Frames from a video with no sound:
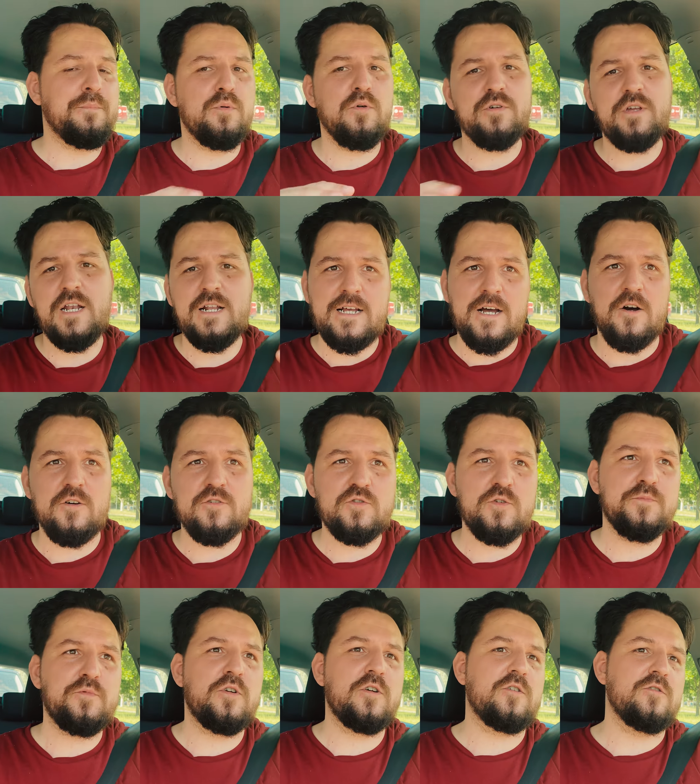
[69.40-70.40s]
Było kilka
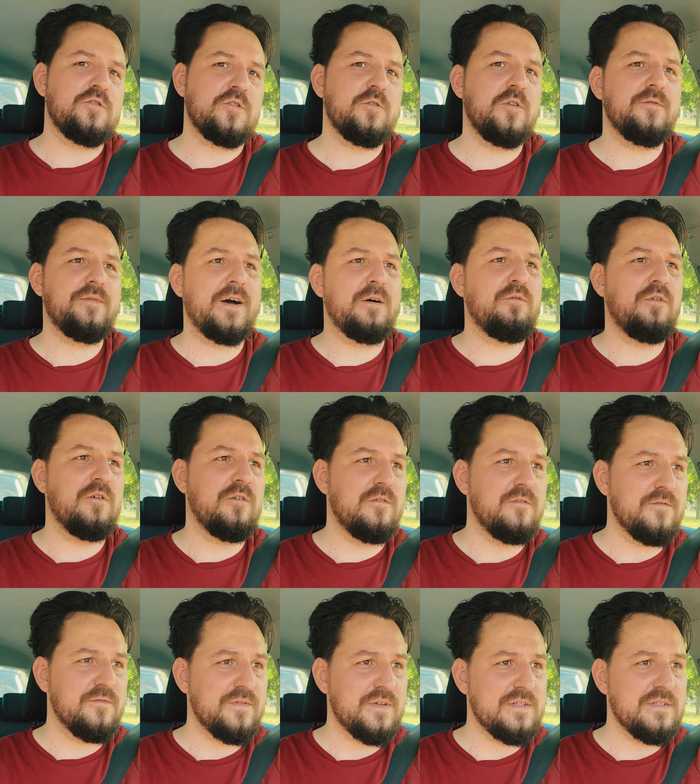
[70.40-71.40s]
osób, które
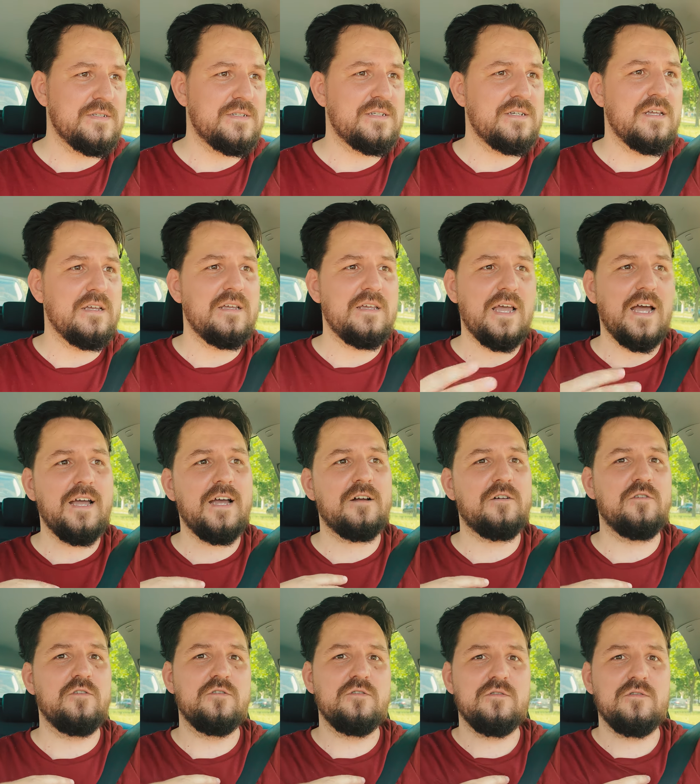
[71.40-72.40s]
kontrolowało, więc ja
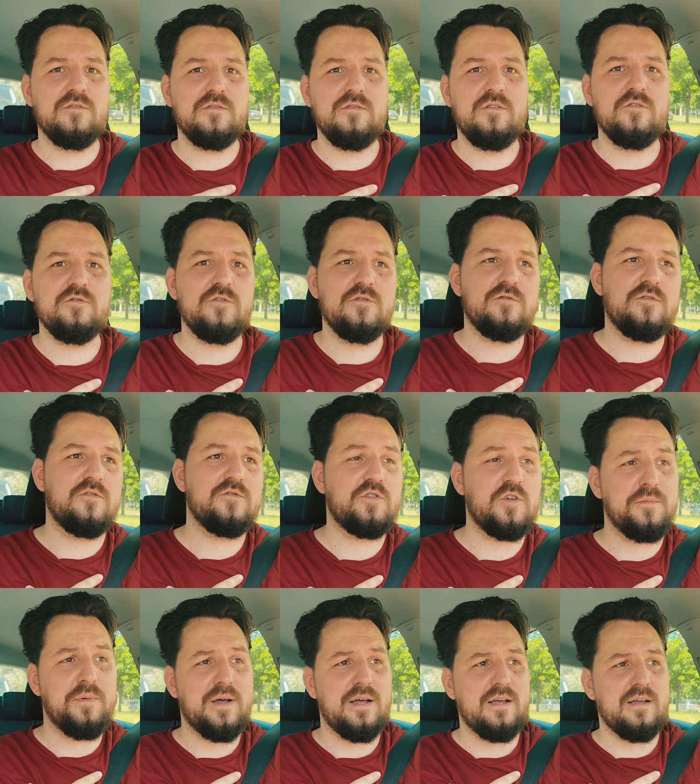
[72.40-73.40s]
jako
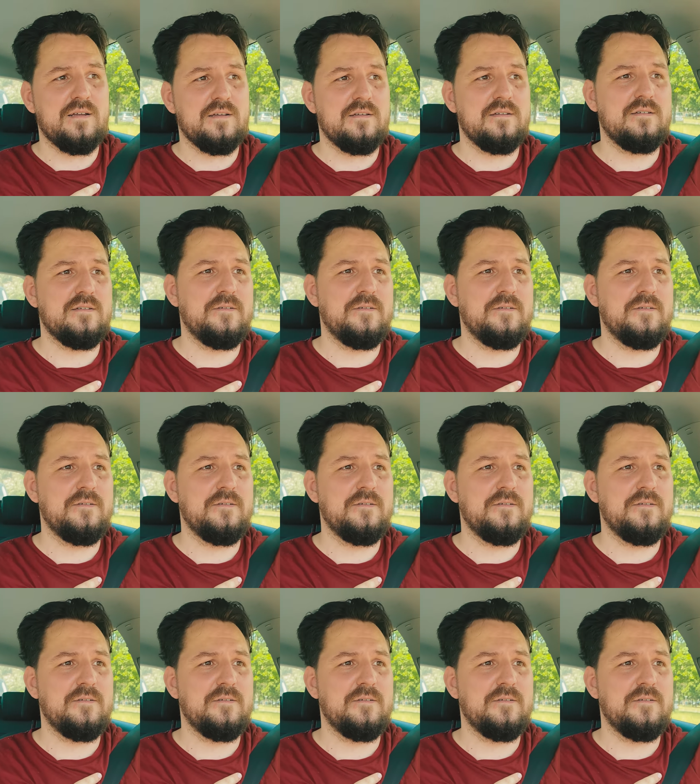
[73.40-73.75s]
osoba